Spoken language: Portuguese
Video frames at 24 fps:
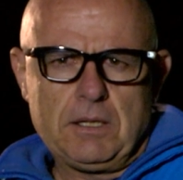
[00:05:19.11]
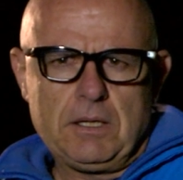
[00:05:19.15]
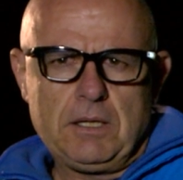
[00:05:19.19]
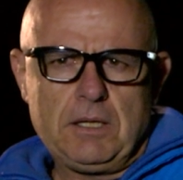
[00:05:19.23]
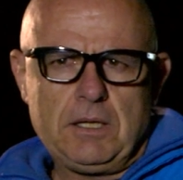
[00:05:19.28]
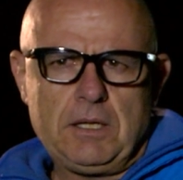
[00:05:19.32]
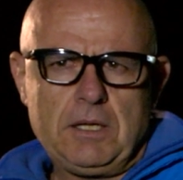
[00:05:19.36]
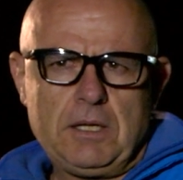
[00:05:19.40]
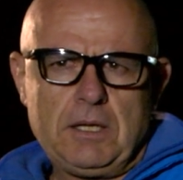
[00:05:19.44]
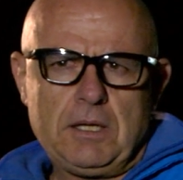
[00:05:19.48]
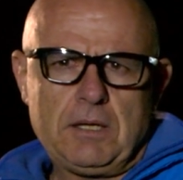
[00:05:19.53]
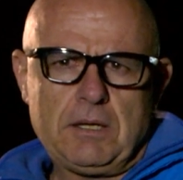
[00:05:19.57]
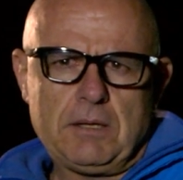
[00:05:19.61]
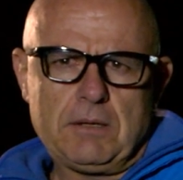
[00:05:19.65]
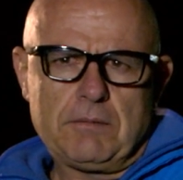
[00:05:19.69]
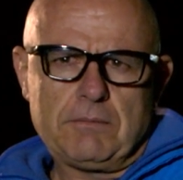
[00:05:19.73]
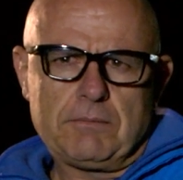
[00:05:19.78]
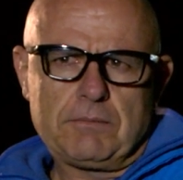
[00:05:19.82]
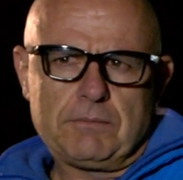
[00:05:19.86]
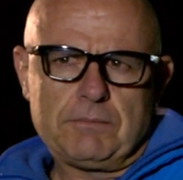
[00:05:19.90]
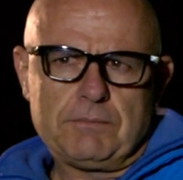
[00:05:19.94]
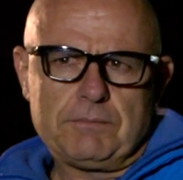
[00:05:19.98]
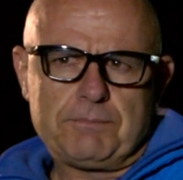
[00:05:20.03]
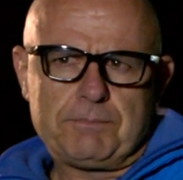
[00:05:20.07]
E
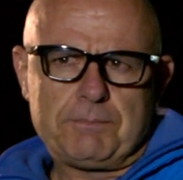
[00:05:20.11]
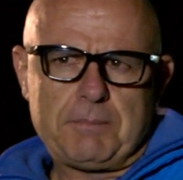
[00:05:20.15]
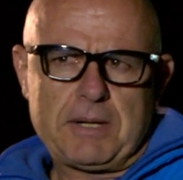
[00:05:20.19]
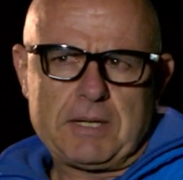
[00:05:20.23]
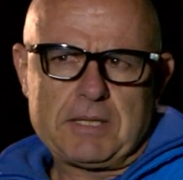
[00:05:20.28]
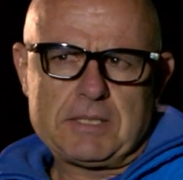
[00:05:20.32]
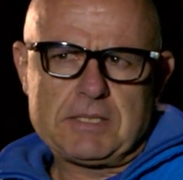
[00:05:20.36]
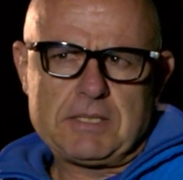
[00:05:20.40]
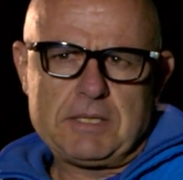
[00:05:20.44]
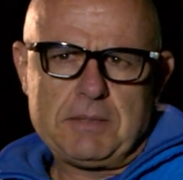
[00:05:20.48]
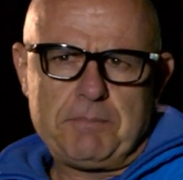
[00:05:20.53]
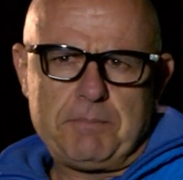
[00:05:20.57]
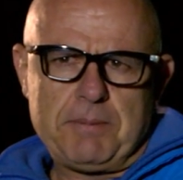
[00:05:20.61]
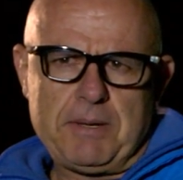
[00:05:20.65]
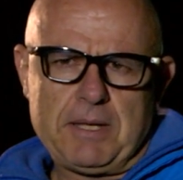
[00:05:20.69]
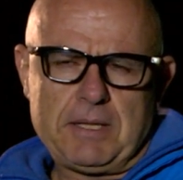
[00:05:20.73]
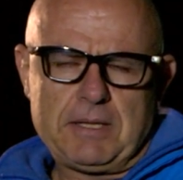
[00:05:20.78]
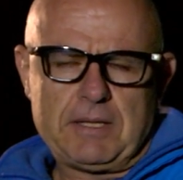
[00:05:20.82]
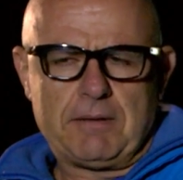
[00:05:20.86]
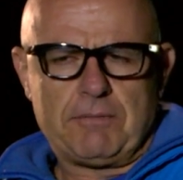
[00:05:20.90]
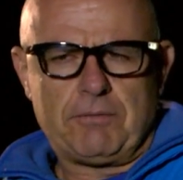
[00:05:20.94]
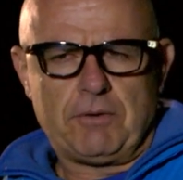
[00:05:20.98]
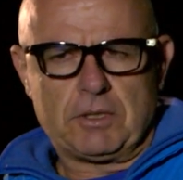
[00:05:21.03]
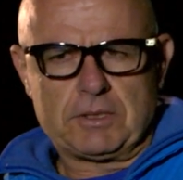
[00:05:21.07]
participei
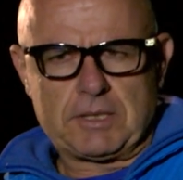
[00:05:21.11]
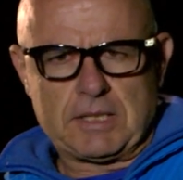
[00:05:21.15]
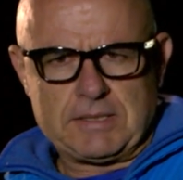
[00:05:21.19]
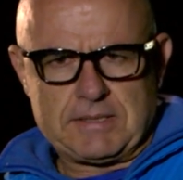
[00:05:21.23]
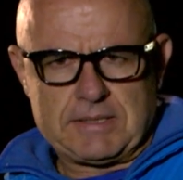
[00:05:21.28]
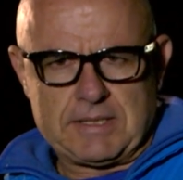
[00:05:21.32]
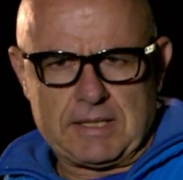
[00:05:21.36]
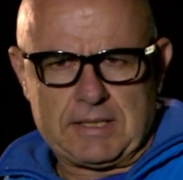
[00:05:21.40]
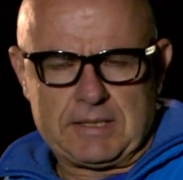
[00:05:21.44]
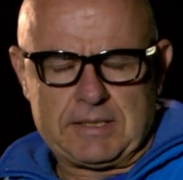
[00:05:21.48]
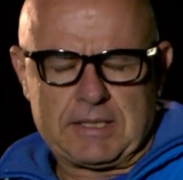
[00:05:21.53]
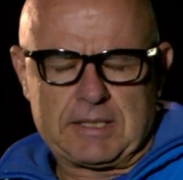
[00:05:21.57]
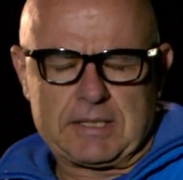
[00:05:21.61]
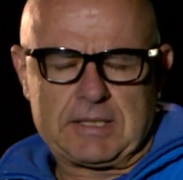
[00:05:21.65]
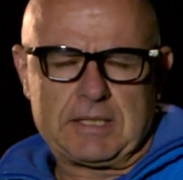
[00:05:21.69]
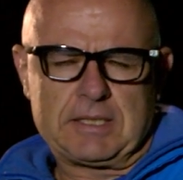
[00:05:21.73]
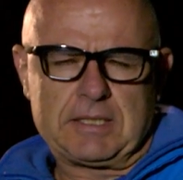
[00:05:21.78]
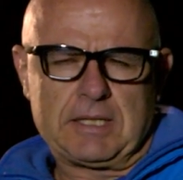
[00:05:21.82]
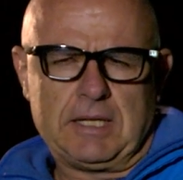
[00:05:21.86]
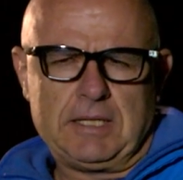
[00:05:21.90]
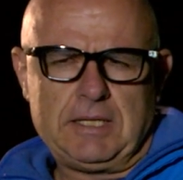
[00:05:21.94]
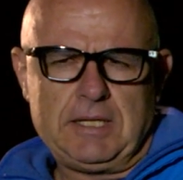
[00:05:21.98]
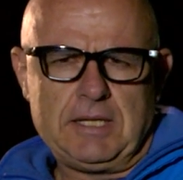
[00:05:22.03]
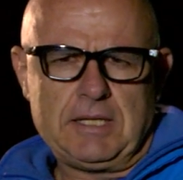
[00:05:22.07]
da volta de Santa
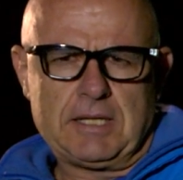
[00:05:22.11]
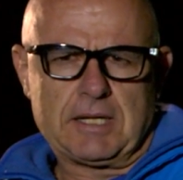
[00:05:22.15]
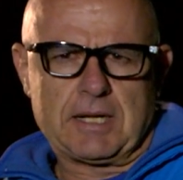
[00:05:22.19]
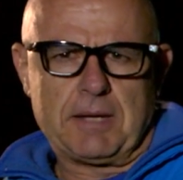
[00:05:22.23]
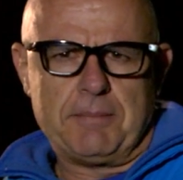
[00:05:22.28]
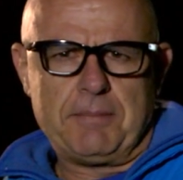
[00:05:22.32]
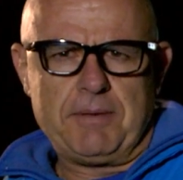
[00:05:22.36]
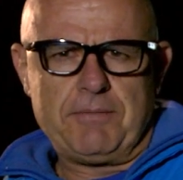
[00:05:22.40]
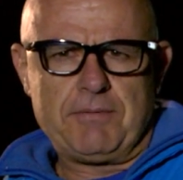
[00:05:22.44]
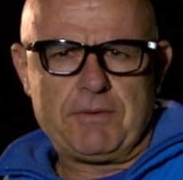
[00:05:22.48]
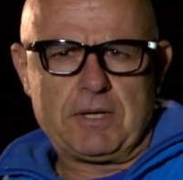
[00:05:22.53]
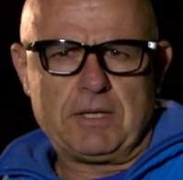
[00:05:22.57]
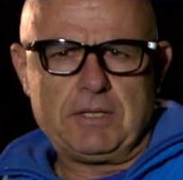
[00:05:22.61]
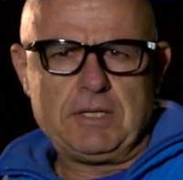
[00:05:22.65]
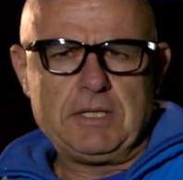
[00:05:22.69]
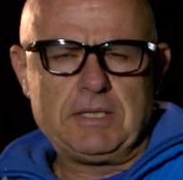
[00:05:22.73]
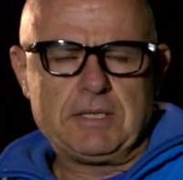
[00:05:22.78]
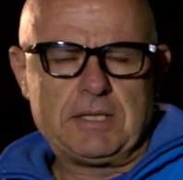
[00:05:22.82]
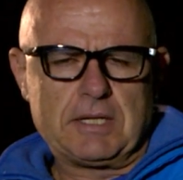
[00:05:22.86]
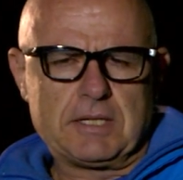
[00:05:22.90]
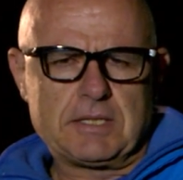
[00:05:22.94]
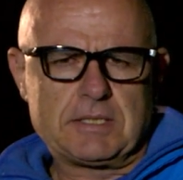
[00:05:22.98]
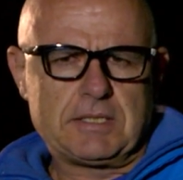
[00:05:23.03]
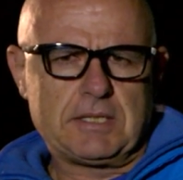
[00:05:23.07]
Catarina, acabei ficando em
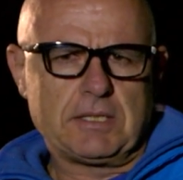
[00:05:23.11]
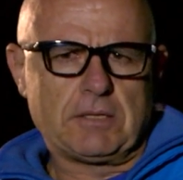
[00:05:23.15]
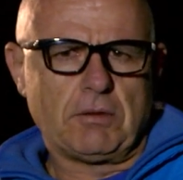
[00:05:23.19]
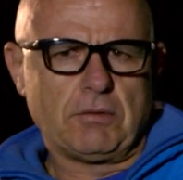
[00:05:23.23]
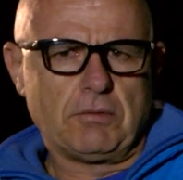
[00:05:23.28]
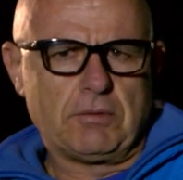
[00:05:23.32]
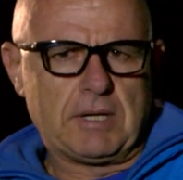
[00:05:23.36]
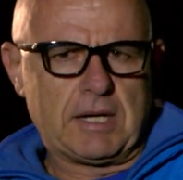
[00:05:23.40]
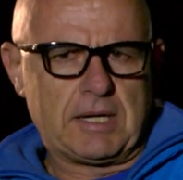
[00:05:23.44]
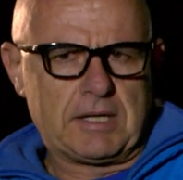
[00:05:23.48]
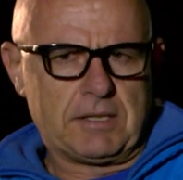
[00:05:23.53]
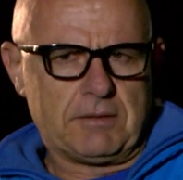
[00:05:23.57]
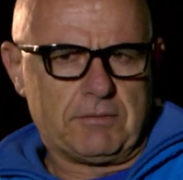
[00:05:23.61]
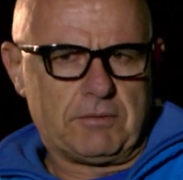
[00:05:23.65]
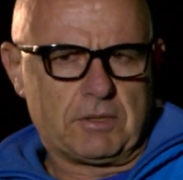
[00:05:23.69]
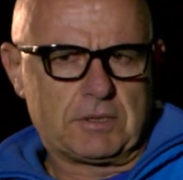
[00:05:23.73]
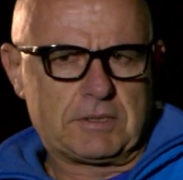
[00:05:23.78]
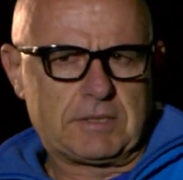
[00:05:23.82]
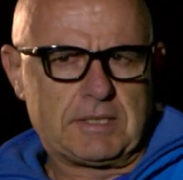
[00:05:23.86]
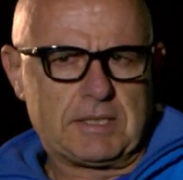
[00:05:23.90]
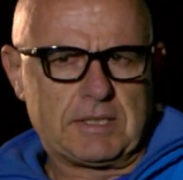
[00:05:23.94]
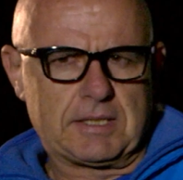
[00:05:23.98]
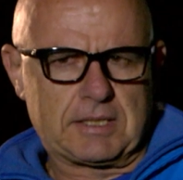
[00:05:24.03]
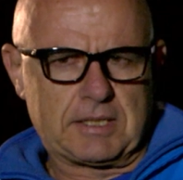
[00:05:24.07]
terceiro lugar na
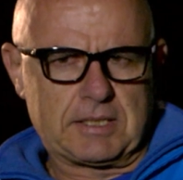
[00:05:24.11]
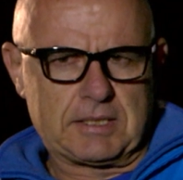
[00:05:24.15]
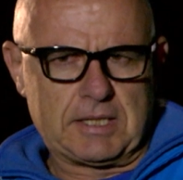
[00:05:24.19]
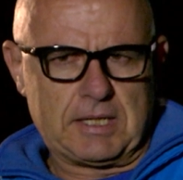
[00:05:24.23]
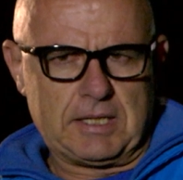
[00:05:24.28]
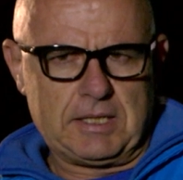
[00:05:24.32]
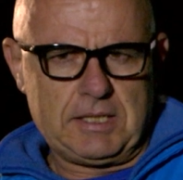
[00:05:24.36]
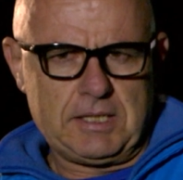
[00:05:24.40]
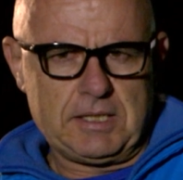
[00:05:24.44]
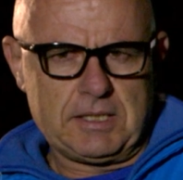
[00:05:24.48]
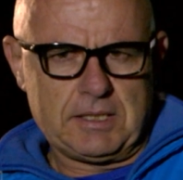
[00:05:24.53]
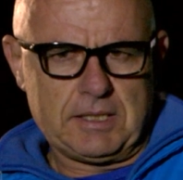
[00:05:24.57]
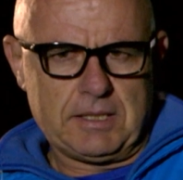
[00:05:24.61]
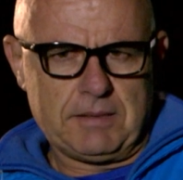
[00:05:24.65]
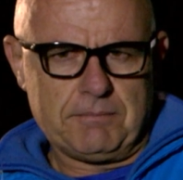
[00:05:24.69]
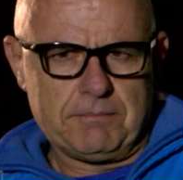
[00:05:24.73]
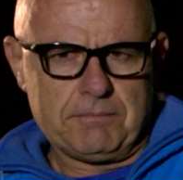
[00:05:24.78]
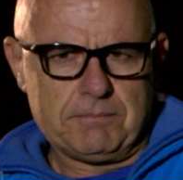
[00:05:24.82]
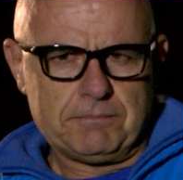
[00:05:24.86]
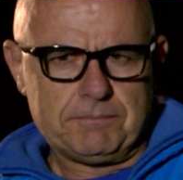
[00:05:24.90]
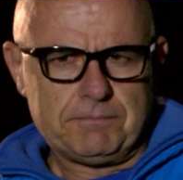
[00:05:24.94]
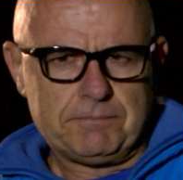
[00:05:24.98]
volta de Santa Catarina.